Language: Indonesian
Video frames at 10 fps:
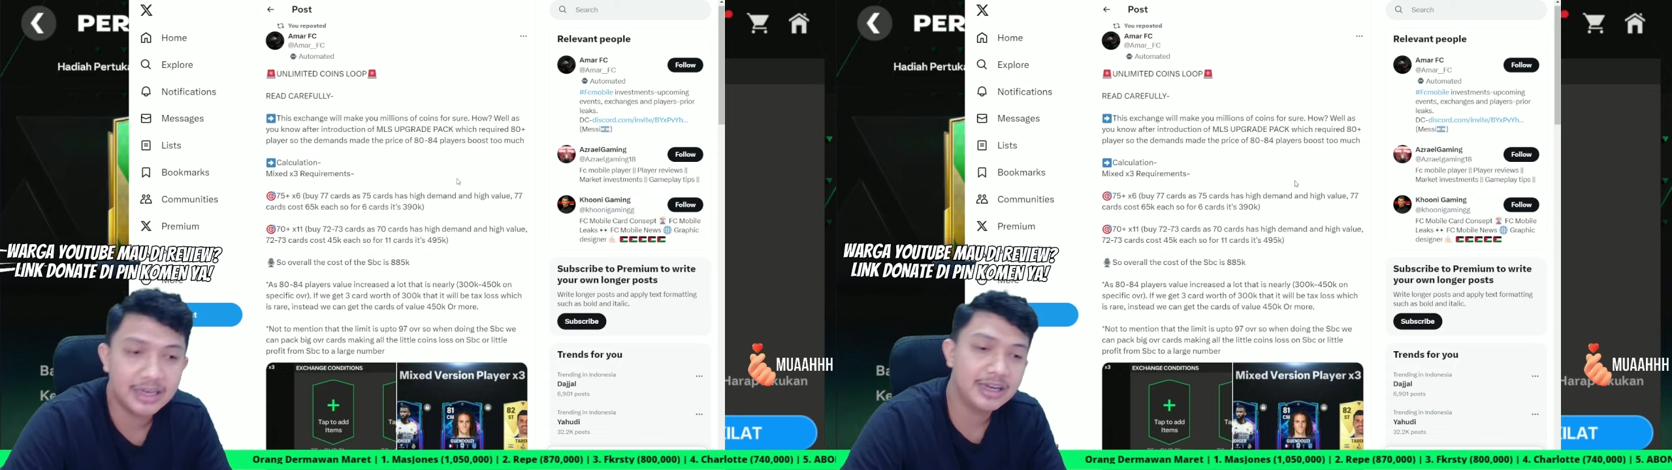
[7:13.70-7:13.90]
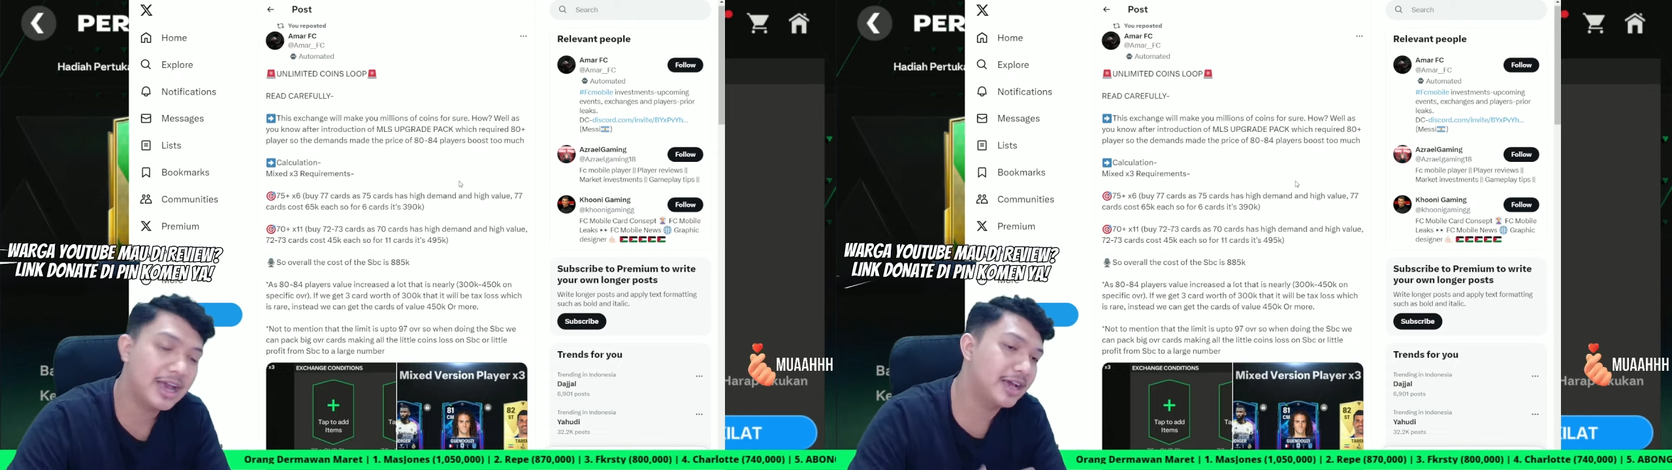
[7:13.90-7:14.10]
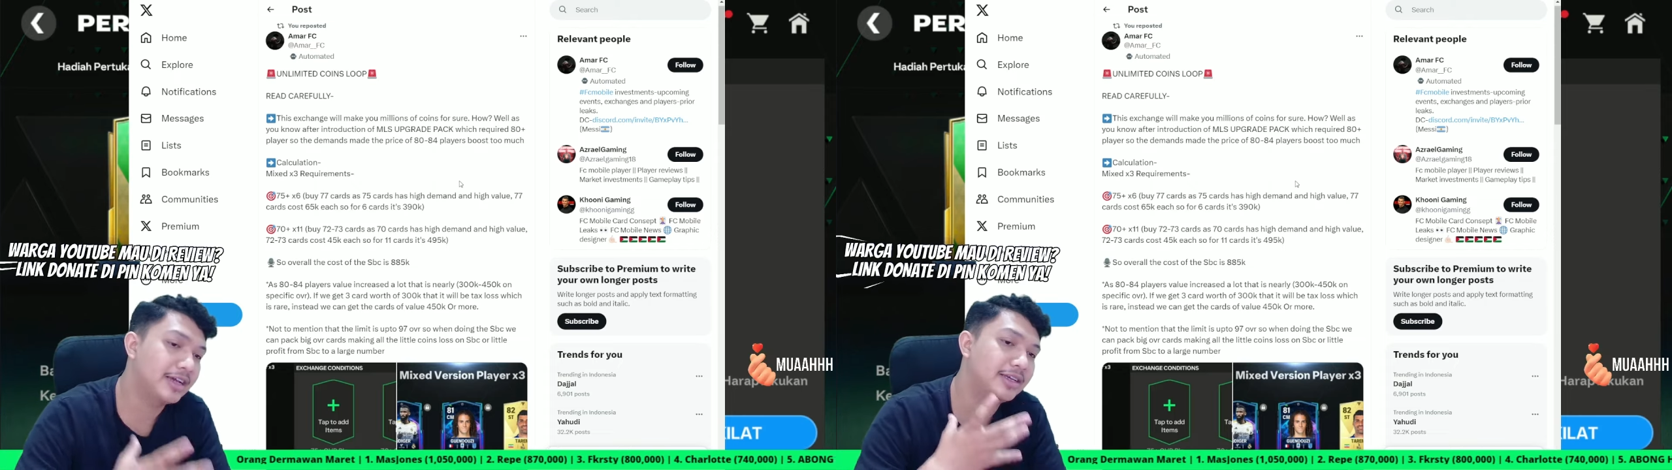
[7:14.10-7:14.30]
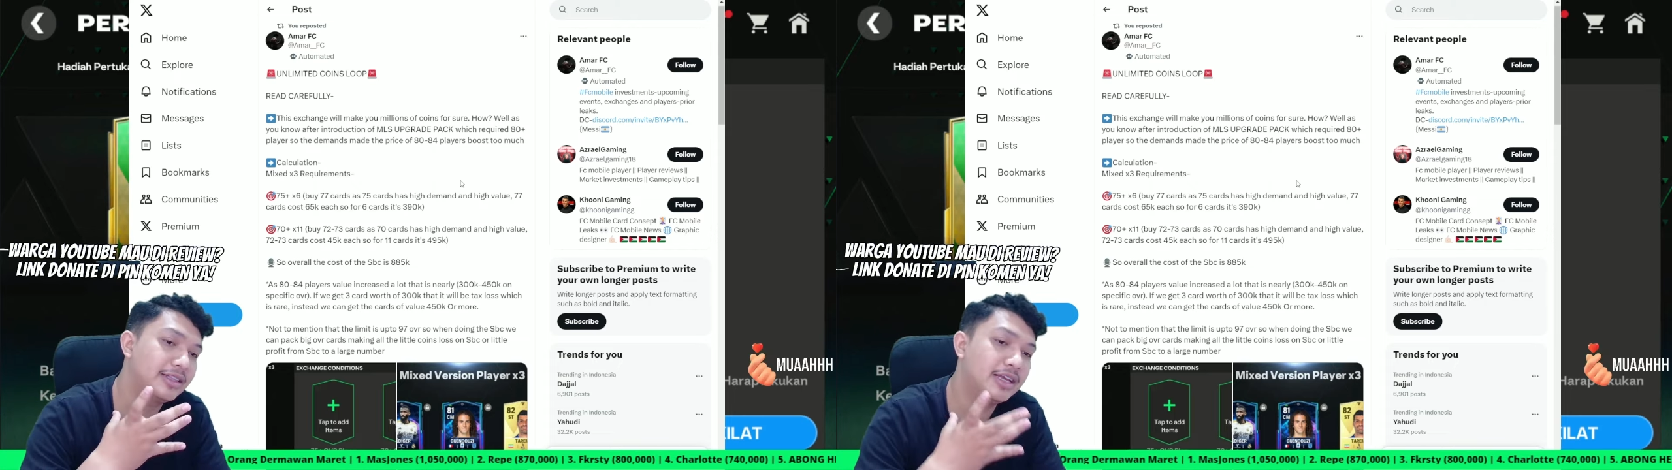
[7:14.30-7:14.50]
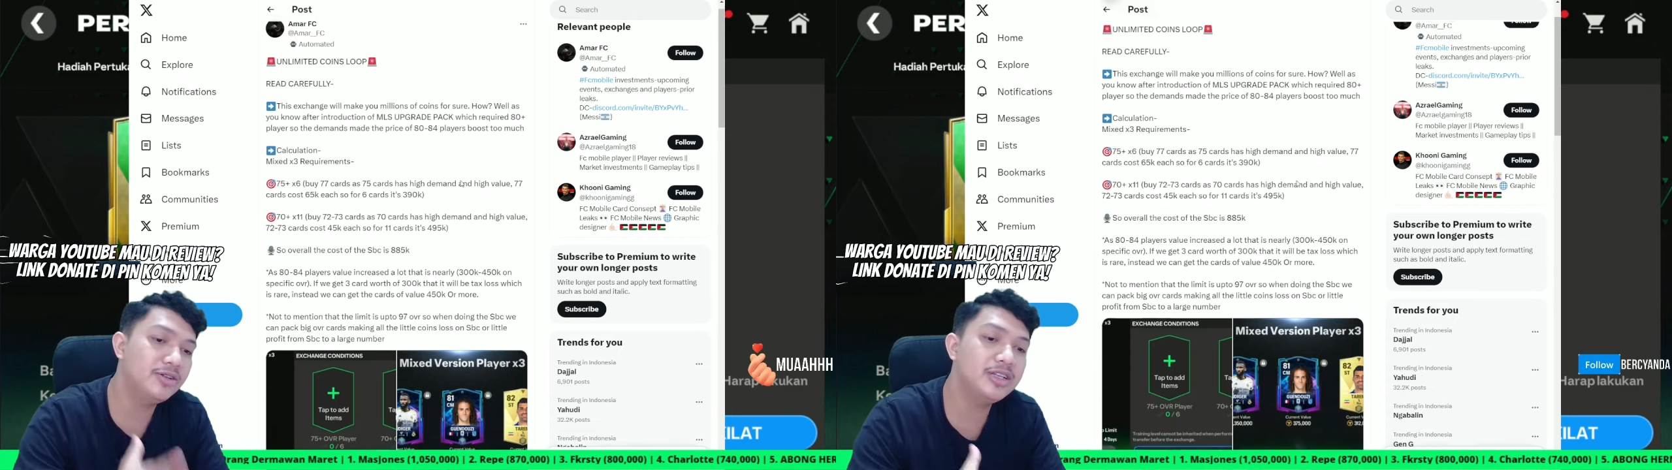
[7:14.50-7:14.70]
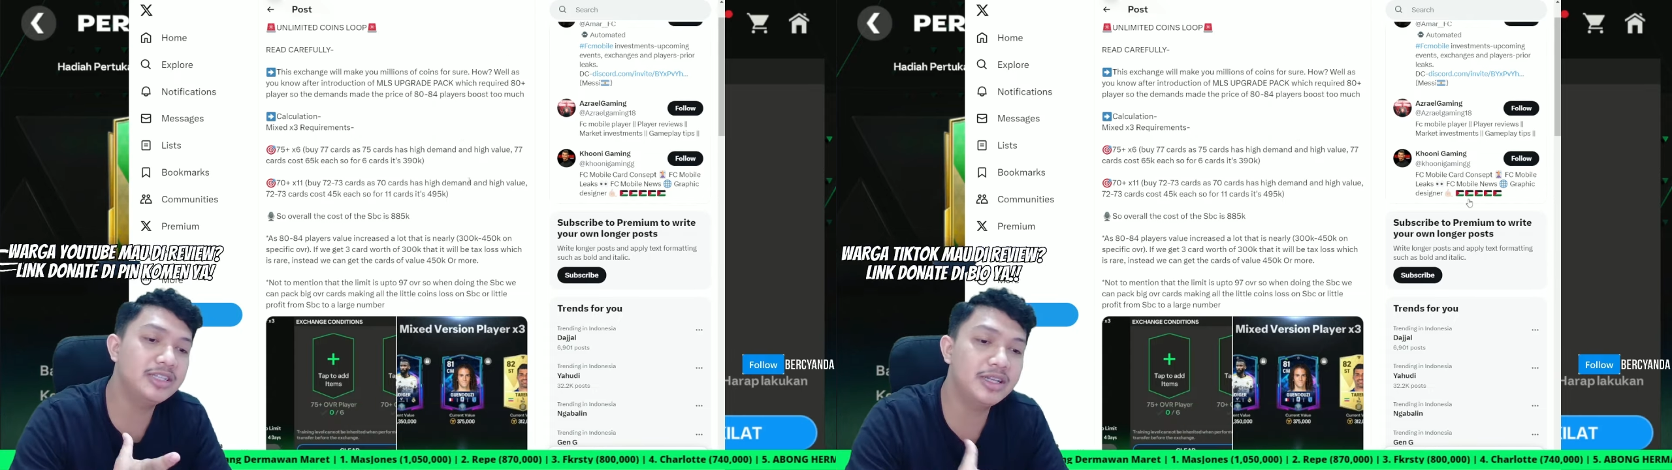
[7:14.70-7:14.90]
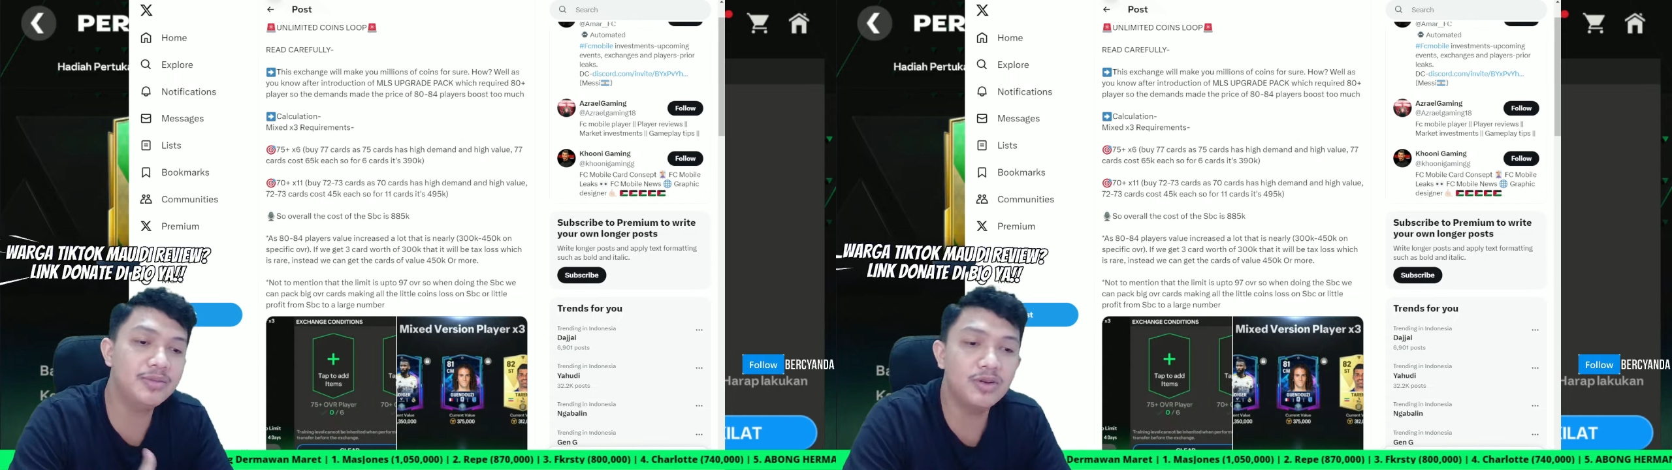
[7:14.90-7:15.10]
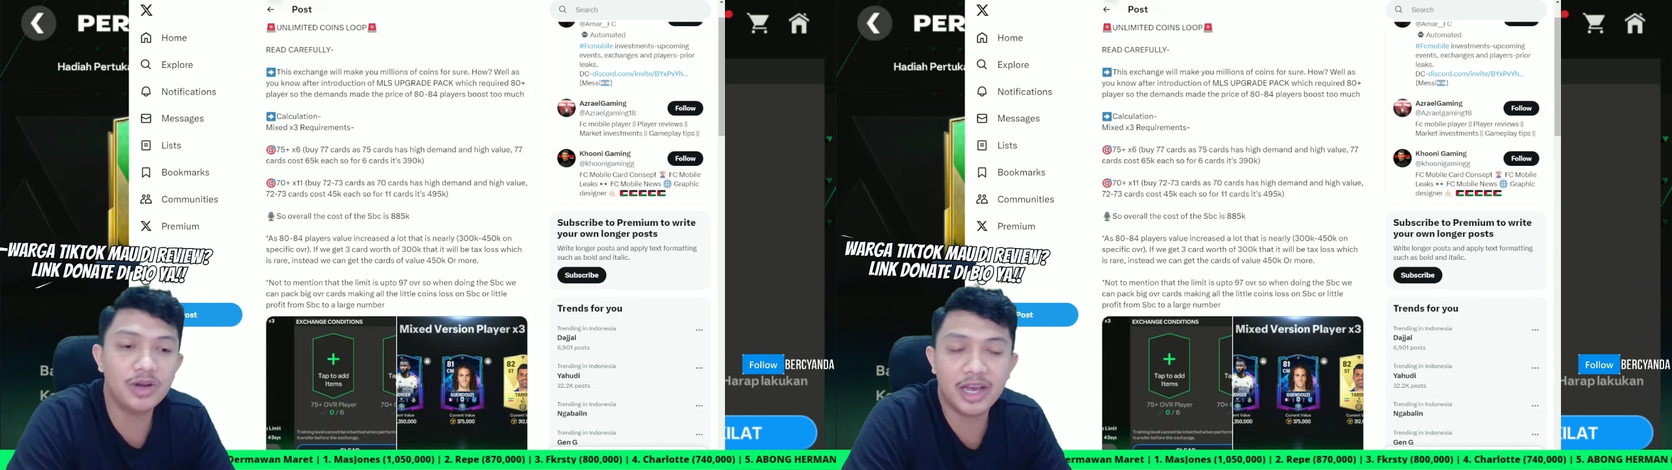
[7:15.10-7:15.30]
Nah, kita ini di sini
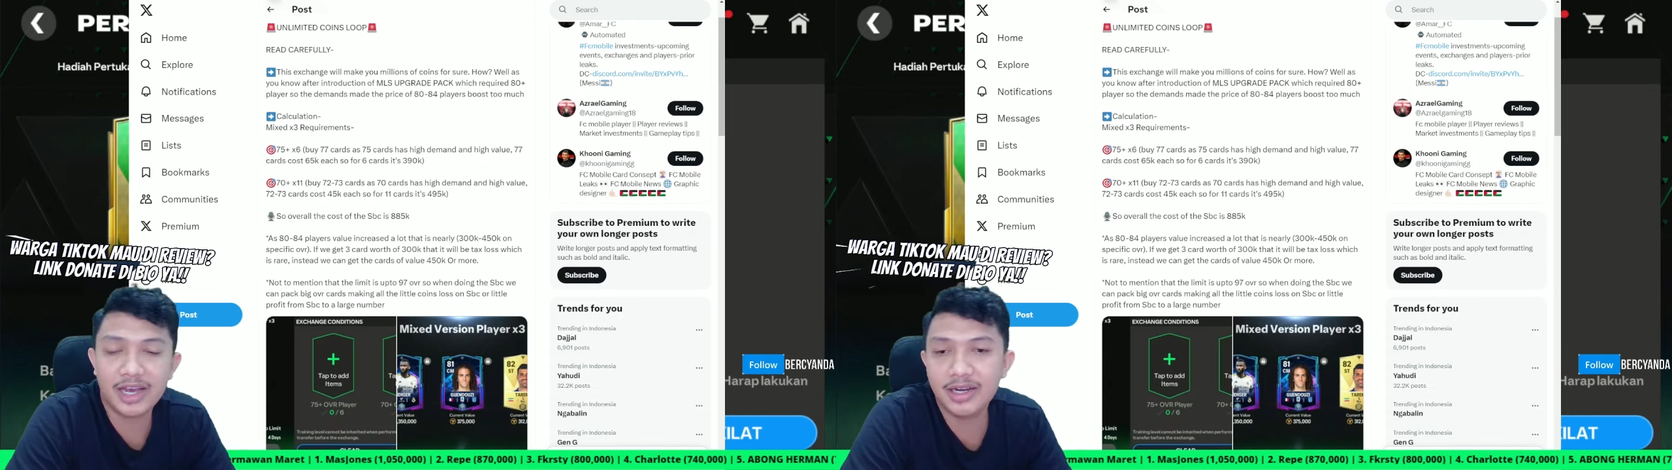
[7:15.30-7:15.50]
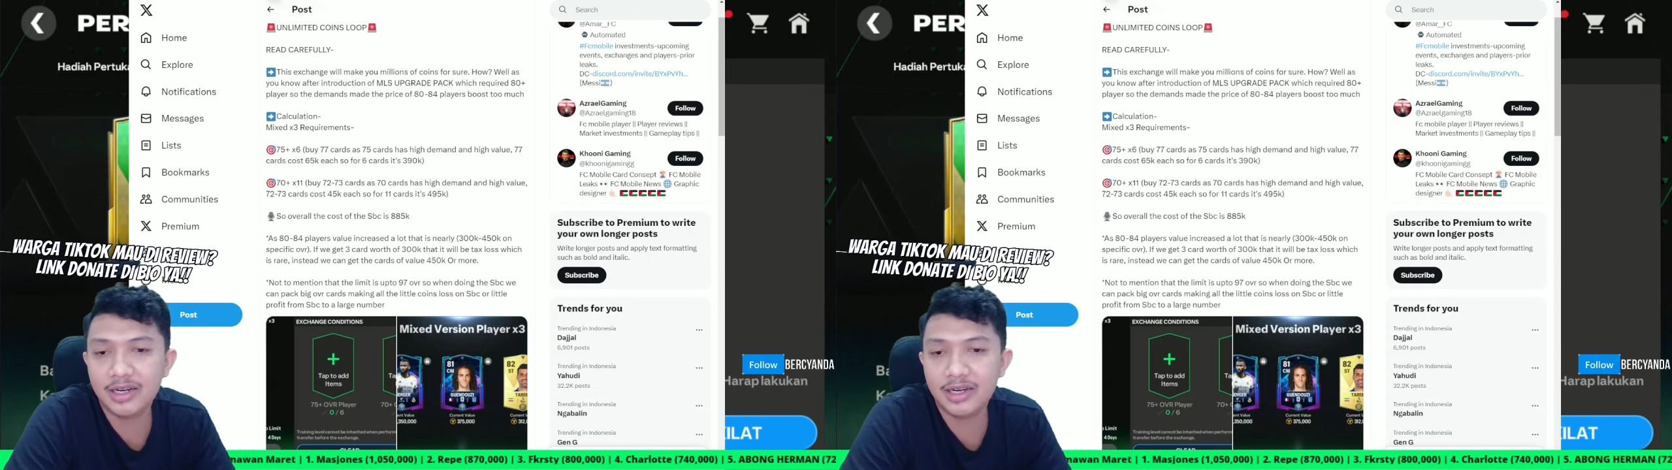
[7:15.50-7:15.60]
menggunakan